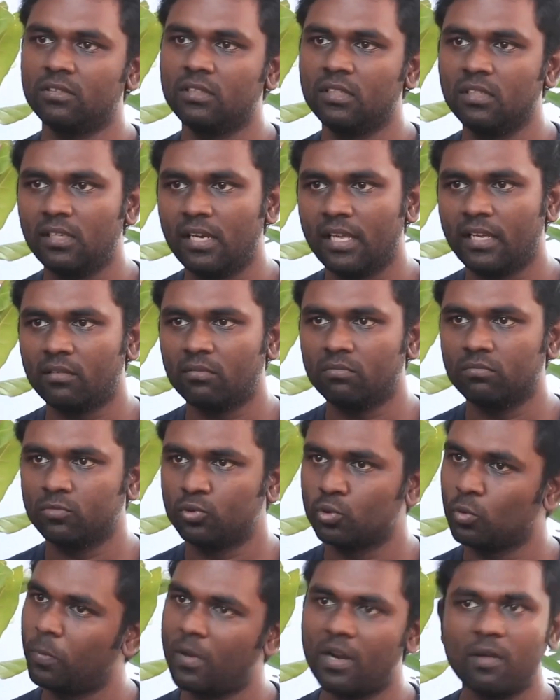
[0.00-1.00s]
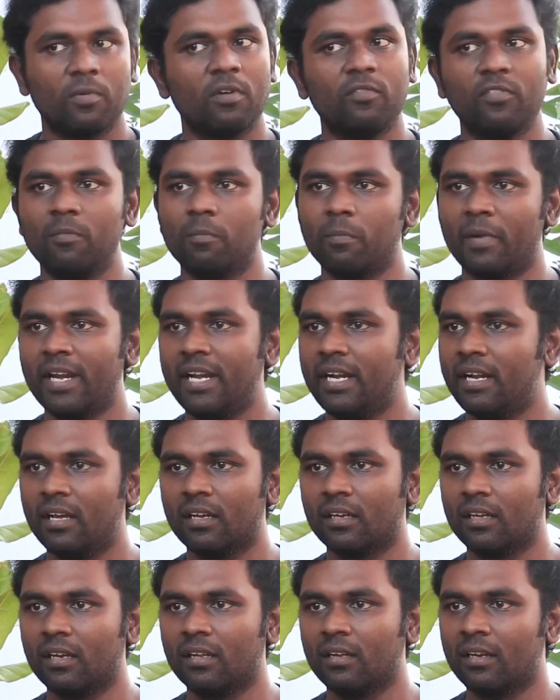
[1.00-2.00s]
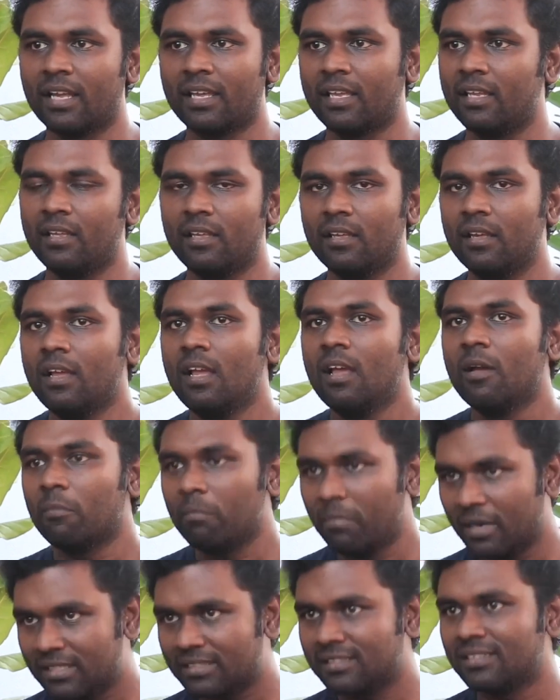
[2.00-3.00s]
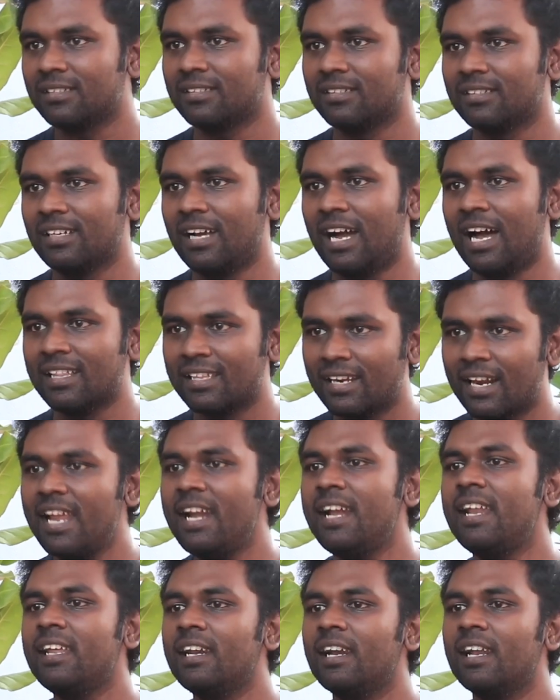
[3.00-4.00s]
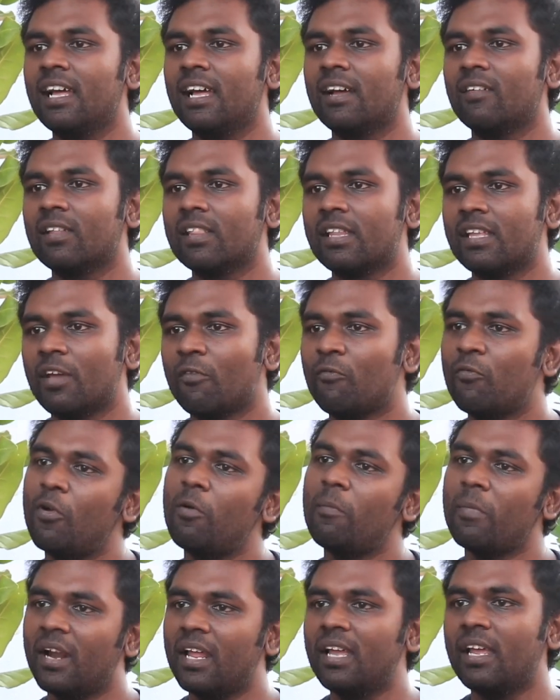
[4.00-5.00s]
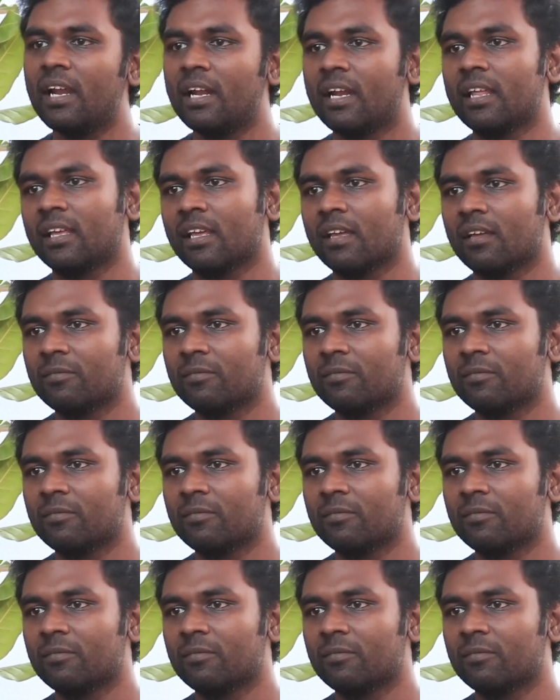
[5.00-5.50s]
வந்து லைக் சூப்பராக பெர்ஃபார்ம் பண்ணிட்டாங்க லக்கிலி பட் அது ரைட்டிங்கில் வந்து எவ்வளோ மெனக்கேட்டீங்க